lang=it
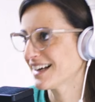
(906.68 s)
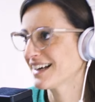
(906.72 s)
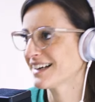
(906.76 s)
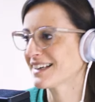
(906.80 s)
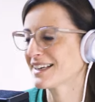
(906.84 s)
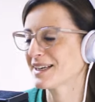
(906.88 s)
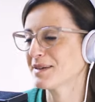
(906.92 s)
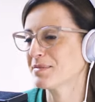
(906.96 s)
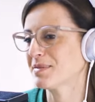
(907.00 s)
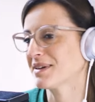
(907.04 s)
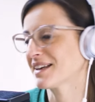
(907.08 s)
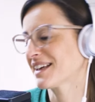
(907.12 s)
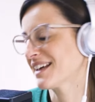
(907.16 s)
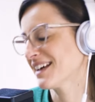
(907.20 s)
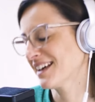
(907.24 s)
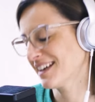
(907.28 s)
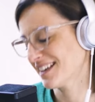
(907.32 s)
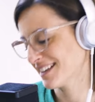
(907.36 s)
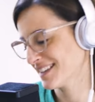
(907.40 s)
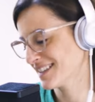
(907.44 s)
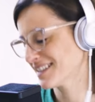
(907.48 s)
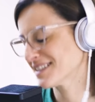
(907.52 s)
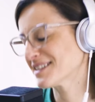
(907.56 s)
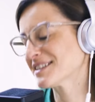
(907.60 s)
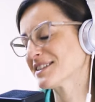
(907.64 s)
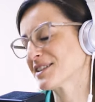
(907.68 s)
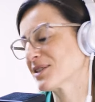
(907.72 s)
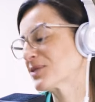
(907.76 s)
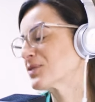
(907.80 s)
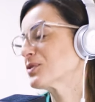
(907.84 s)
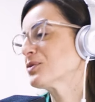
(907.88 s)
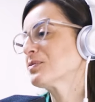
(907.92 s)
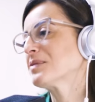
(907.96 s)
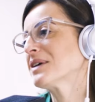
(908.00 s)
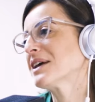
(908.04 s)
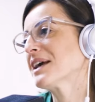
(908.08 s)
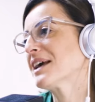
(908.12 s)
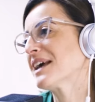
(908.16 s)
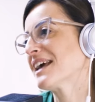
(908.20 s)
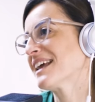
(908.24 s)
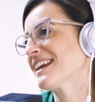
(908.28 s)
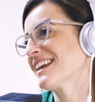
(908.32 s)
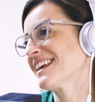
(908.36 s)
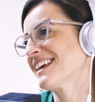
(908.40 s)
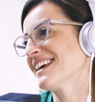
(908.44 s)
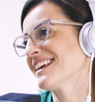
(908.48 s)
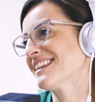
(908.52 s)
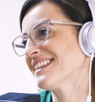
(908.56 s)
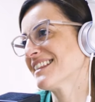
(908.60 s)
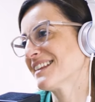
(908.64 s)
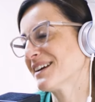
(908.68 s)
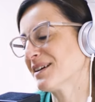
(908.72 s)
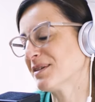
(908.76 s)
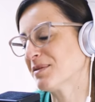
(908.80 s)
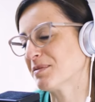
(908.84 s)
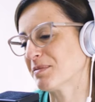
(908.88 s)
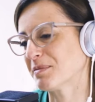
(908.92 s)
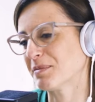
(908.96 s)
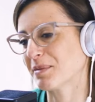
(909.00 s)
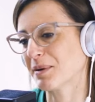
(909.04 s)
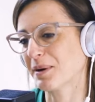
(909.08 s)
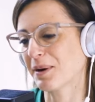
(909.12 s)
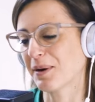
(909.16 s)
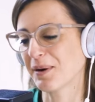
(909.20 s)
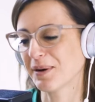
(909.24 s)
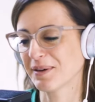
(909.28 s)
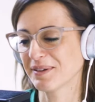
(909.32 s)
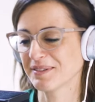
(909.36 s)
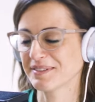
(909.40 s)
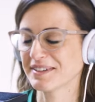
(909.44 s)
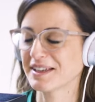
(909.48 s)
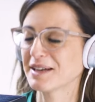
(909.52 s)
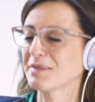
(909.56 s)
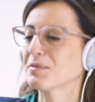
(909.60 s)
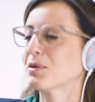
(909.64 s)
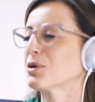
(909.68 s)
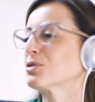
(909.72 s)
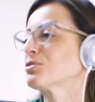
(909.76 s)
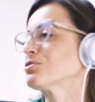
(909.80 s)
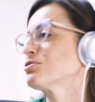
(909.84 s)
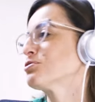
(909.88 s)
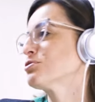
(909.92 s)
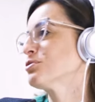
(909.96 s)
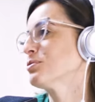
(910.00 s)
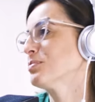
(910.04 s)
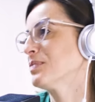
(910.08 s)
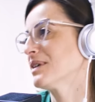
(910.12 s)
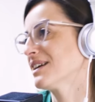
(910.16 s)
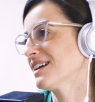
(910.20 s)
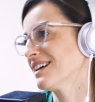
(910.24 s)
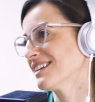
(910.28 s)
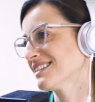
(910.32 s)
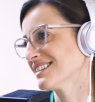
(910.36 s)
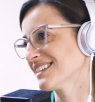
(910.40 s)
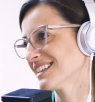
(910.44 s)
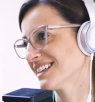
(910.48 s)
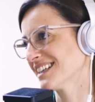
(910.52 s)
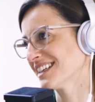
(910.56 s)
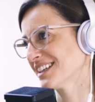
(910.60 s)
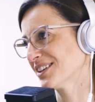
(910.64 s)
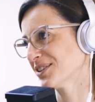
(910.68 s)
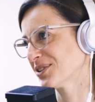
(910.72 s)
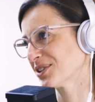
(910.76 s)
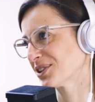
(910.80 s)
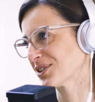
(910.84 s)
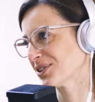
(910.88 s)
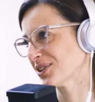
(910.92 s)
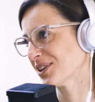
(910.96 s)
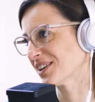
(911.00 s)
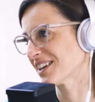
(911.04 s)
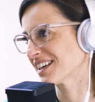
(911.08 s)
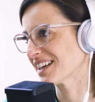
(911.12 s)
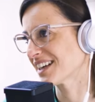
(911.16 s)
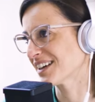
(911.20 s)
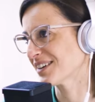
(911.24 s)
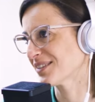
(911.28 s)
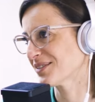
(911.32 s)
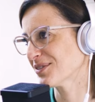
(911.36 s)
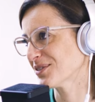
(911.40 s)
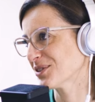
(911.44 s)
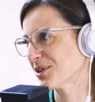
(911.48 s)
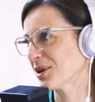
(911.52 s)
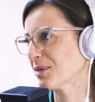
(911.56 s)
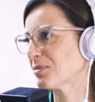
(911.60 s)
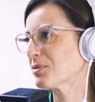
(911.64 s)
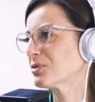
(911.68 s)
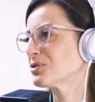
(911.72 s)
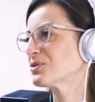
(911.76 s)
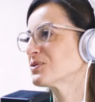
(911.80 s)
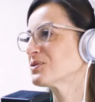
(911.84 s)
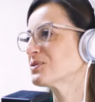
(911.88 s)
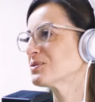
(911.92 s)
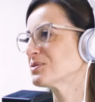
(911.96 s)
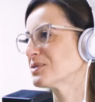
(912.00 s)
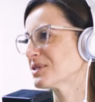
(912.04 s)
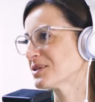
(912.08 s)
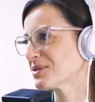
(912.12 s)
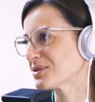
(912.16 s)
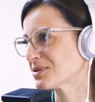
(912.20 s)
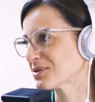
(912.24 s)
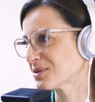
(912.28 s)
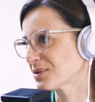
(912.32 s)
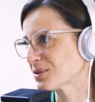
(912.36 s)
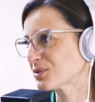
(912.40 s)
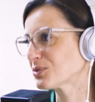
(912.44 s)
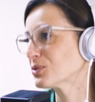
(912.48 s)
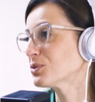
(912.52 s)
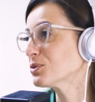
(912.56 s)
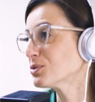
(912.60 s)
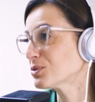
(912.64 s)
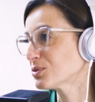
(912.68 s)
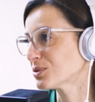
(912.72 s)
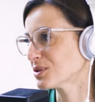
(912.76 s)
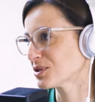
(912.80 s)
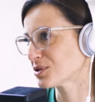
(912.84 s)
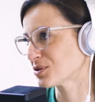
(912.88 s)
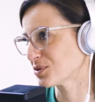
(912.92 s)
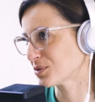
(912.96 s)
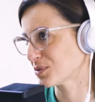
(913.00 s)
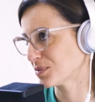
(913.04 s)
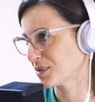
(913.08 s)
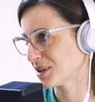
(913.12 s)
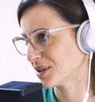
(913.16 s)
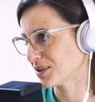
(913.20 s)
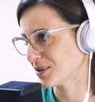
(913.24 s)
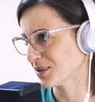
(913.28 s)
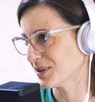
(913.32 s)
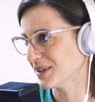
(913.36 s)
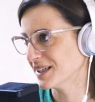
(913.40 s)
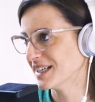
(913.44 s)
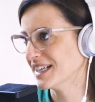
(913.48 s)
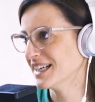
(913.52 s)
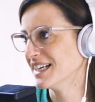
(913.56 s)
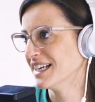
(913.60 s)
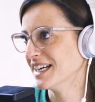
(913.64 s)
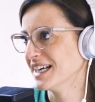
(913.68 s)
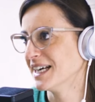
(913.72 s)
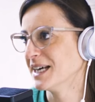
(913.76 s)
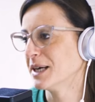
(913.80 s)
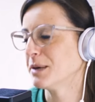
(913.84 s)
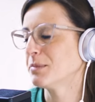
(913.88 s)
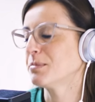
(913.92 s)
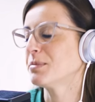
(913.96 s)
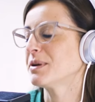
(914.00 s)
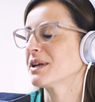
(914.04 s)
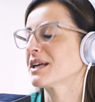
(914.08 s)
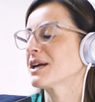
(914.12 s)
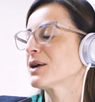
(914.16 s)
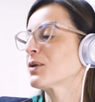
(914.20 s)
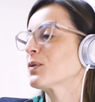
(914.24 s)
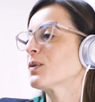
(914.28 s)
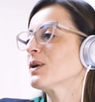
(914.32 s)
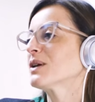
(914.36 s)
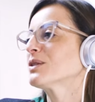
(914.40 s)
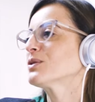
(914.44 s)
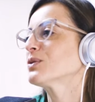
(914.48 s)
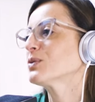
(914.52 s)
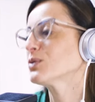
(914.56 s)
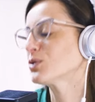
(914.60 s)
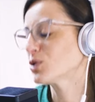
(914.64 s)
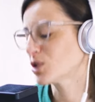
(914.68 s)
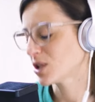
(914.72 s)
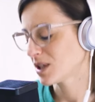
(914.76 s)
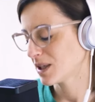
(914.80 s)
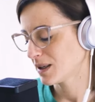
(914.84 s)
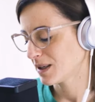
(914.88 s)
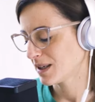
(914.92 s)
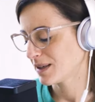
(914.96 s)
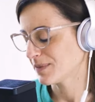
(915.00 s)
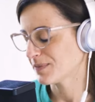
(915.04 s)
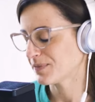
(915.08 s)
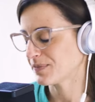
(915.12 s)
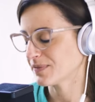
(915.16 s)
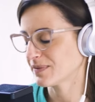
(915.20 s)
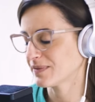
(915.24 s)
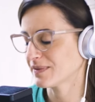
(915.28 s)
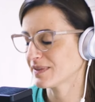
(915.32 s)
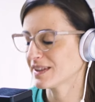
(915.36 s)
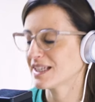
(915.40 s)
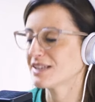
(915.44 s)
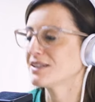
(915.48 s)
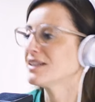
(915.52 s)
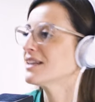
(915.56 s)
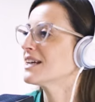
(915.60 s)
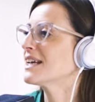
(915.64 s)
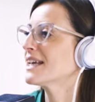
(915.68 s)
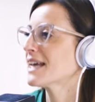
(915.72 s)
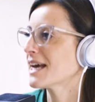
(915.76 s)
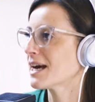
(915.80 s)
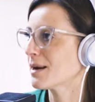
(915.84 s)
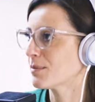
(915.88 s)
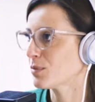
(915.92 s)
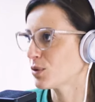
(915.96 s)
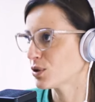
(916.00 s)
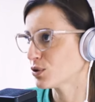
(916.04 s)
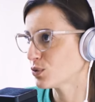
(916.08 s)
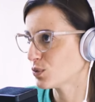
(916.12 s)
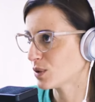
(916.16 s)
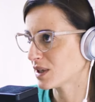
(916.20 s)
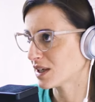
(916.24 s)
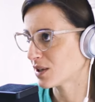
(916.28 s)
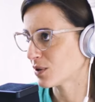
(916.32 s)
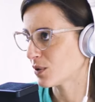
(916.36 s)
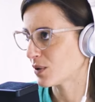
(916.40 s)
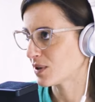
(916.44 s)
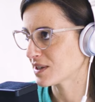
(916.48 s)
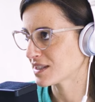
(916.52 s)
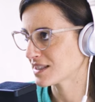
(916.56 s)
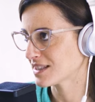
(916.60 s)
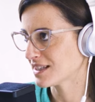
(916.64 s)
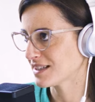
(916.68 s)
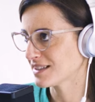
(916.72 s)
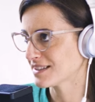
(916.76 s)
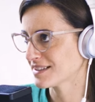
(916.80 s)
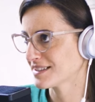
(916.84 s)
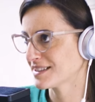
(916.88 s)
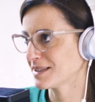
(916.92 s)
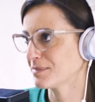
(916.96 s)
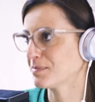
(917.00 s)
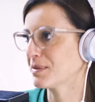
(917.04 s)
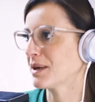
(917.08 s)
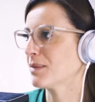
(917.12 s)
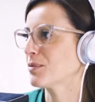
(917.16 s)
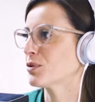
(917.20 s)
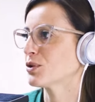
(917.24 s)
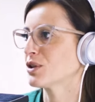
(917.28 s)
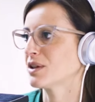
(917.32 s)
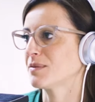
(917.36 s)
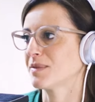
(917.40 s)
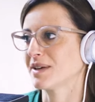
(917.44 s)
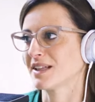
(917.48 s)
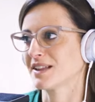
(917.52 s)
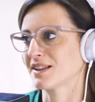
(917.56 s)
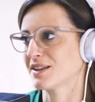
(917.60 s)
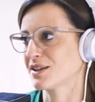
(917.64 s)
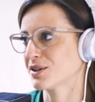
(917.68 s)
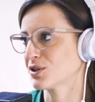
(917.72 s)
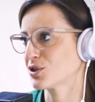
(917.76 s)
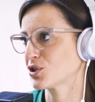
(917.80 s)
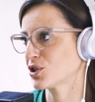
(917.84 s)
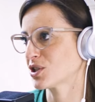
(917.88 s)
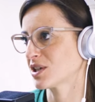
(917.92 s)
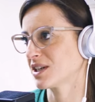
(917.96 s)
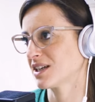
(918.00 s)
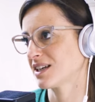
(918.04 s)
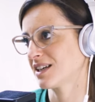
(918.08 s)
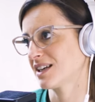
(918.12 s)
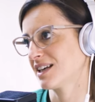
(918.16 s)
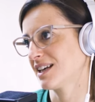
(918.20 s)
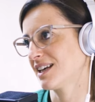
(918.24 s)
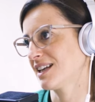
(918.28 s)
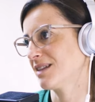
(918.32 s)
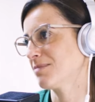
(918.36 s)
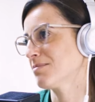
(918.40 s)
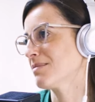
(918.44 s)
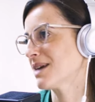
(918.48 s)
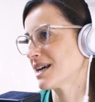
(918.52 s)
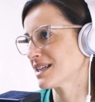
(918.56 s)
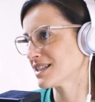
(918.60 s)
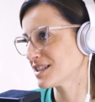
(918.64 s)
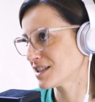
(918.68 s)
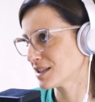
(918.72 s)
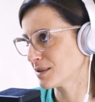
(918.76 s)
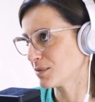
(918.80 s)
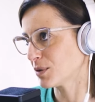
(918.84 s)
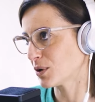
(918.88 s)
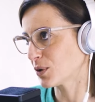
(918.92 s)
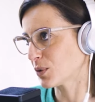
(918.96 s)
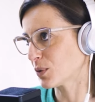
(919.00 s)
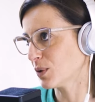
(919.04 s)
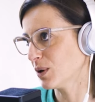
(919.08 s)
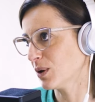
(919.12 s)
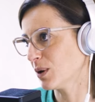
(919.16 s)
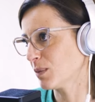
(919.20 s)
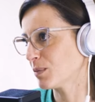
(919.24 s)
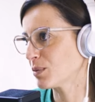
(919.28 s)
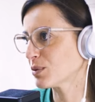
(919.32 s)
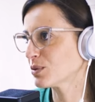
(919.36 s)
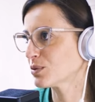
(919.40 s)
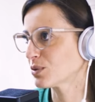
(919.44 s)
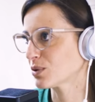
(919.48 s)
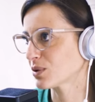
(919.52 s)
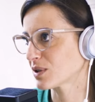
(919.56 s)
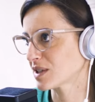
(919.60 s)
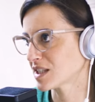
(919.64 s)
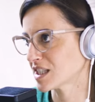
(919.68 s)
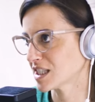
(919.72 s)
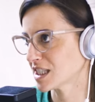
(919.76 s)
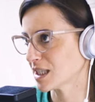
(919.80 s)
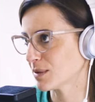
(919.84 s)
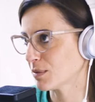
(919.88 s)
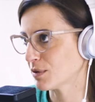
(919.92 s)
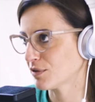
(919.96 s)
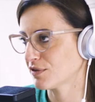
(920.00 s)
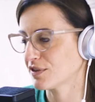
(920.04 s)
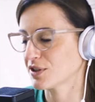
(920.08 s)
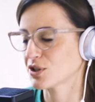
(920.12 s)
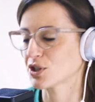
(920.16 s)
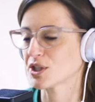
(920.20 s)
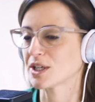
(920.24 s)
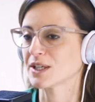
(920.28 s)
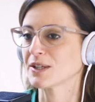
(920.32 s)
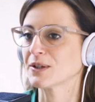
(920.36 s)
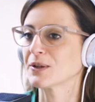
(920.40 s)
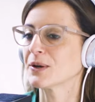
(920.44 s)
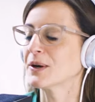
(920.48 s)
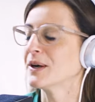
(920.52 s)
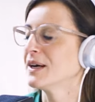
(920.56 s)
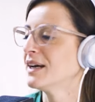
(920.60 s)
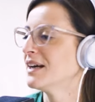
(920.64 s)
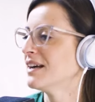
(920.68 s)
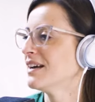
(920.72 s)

anche perché secondo me rientra un po' nel modo operandi di noi donne, vogliamo tutto e, tutto e subito, perché quando ci dedichiamo ad una cosa sappiamo di metterci il massimo in quello appunto che stiamo facendo,